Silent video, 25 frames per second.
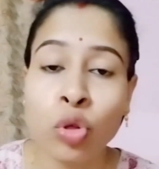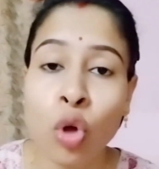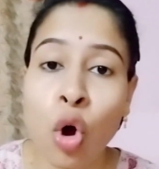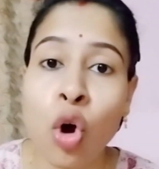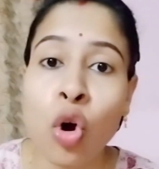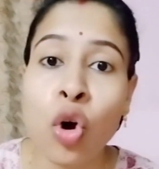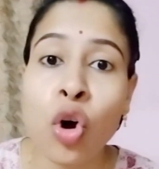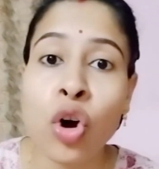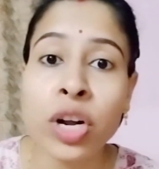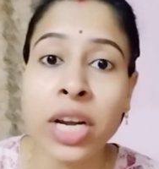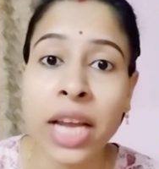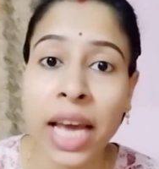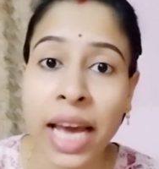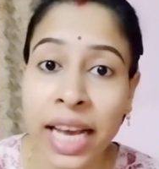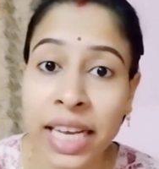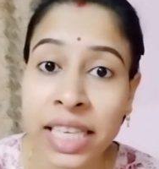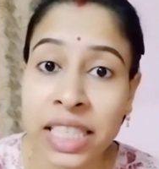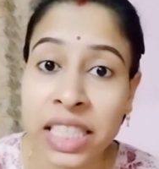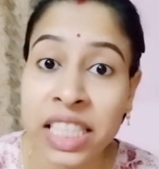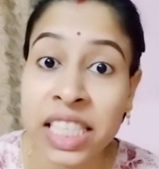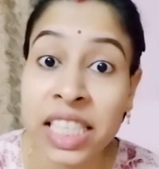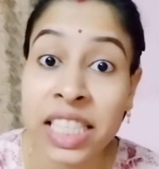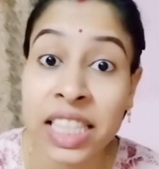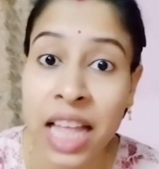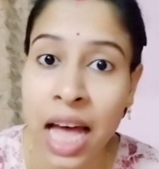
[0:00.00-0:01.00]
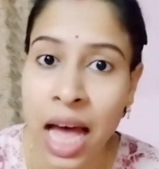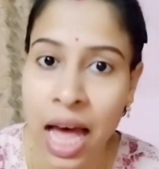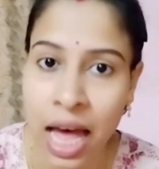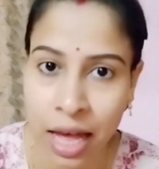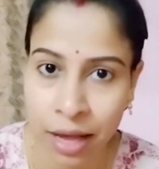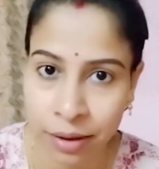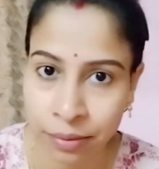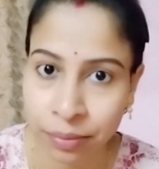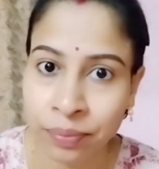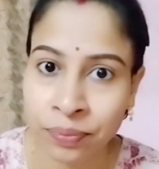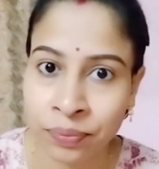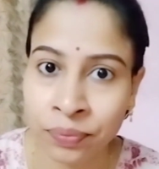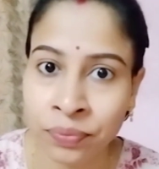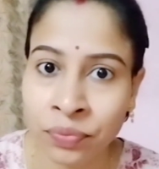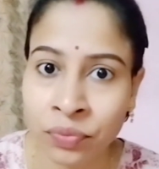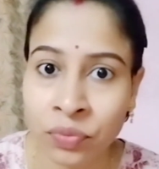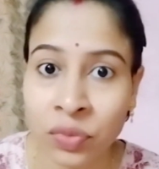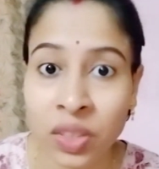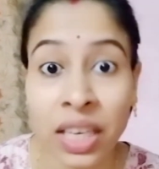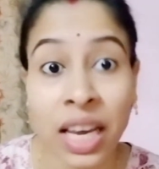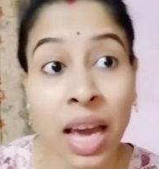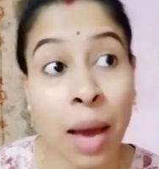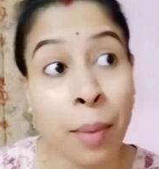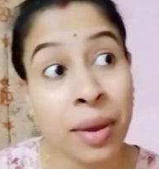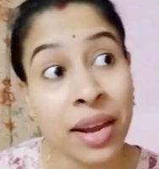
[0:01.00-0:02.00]
তখন এই সীতা হুম
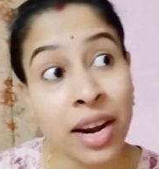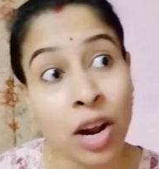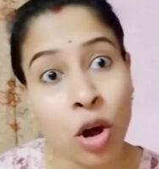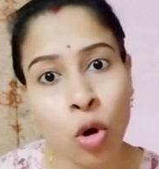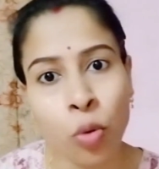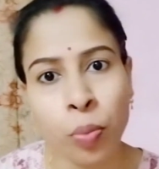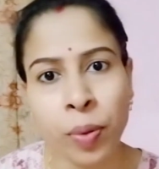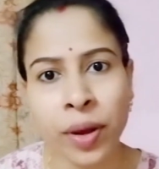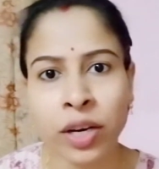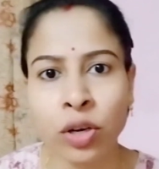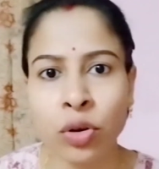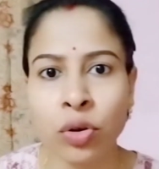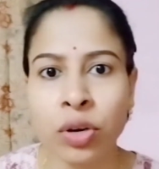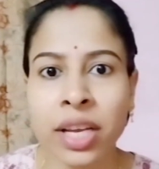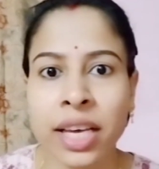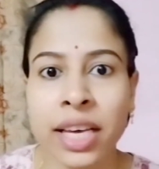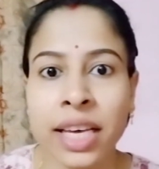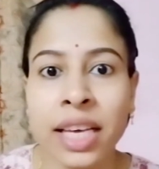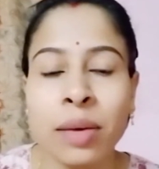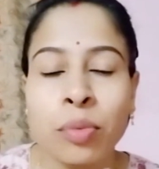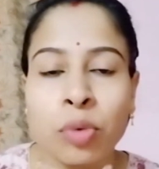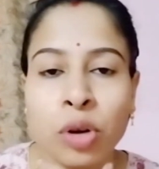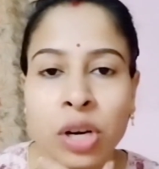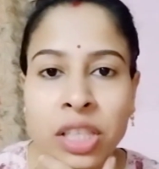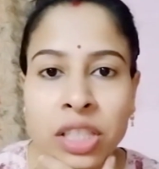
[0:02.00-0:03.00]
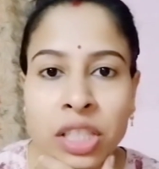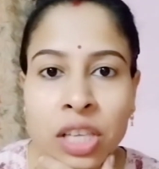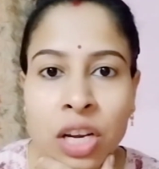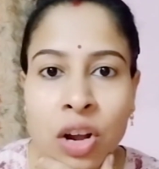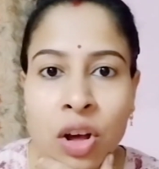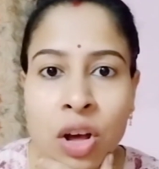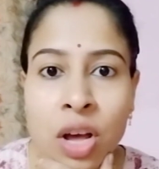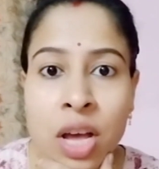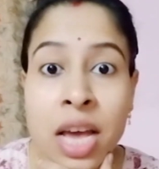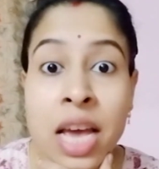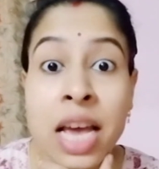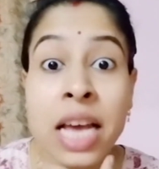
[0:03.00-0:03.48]
ক্যামেরা ওপেন করে কি বলেছিল